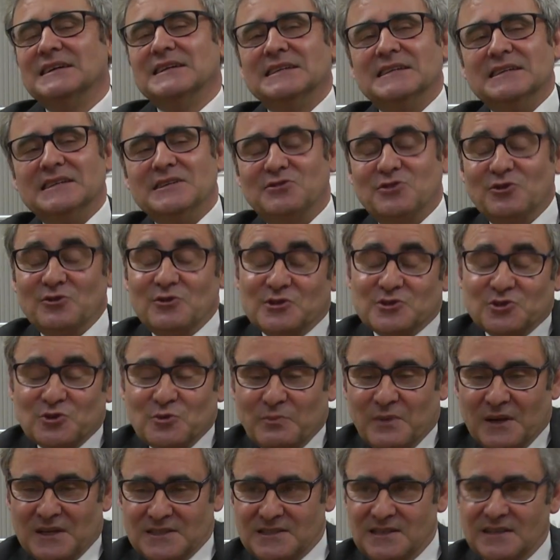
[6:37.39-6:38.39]
Y todo eso
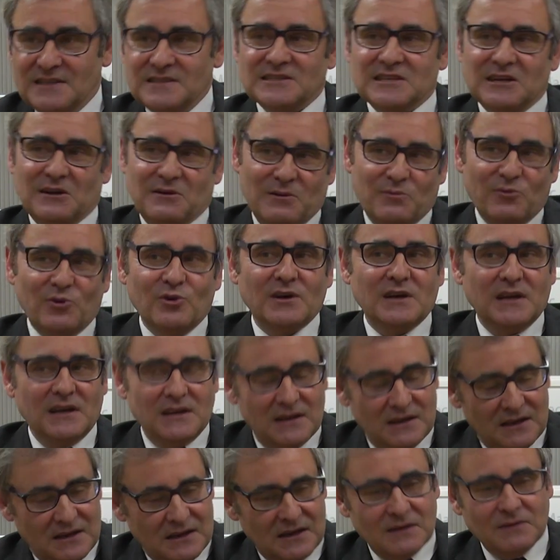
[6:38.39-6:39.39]
pasa y sabemos
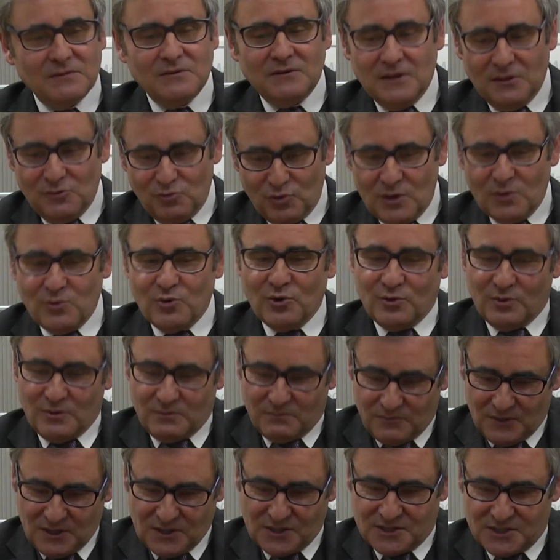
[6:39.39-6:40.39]
que, de nuevo,
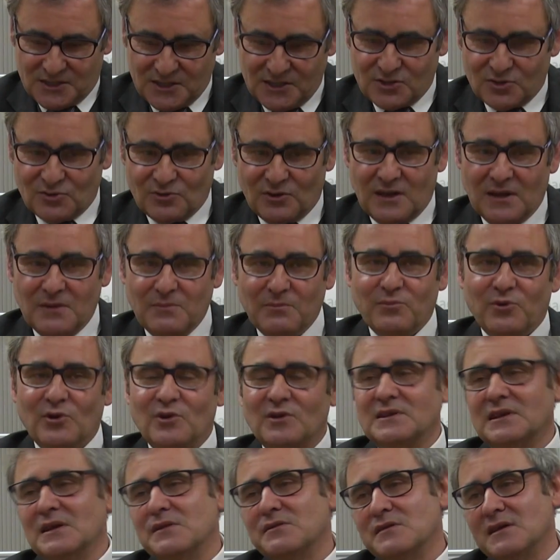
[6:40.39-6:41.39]
insisto, la
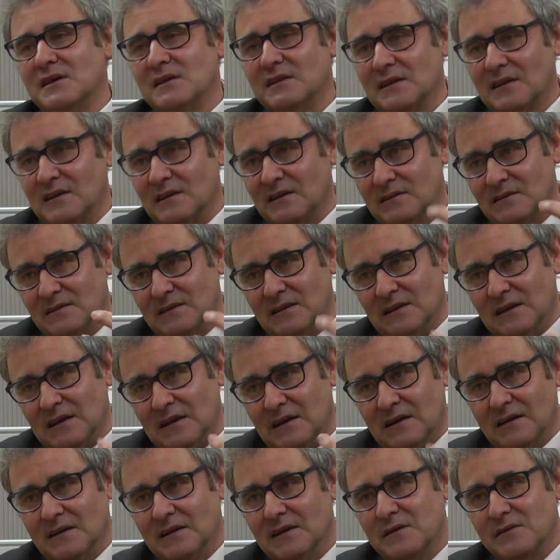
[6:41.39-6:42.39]
importancia de
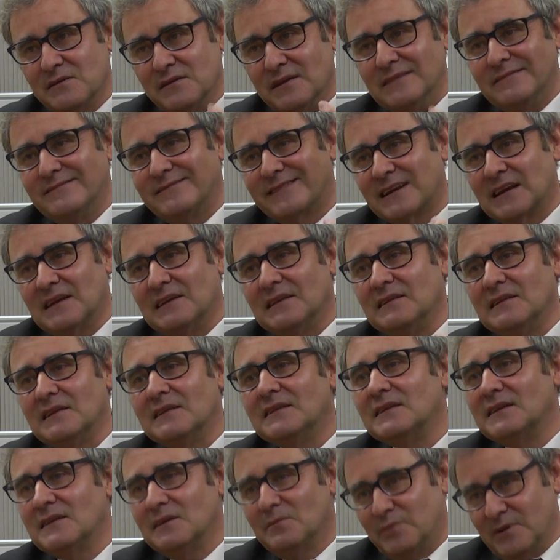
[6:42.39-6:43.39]
la centralidad
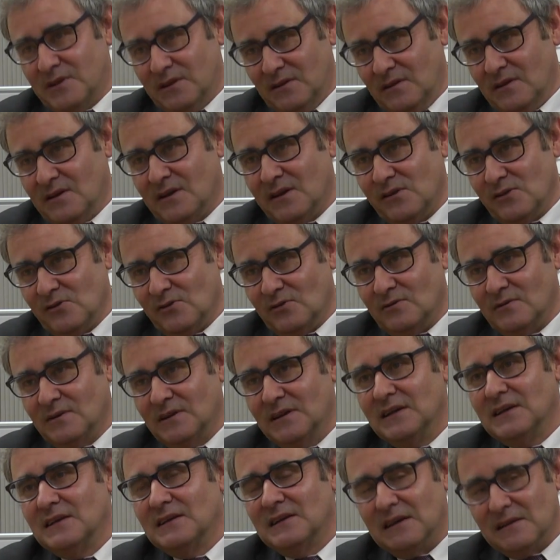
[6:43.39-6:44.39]
de la predicación,
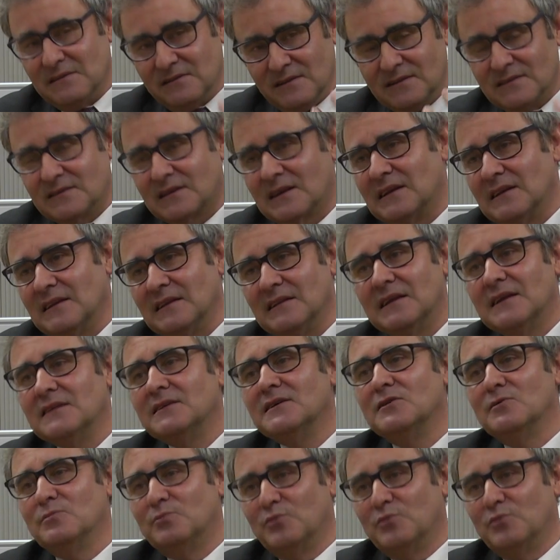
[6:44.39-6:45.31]
la centralidad del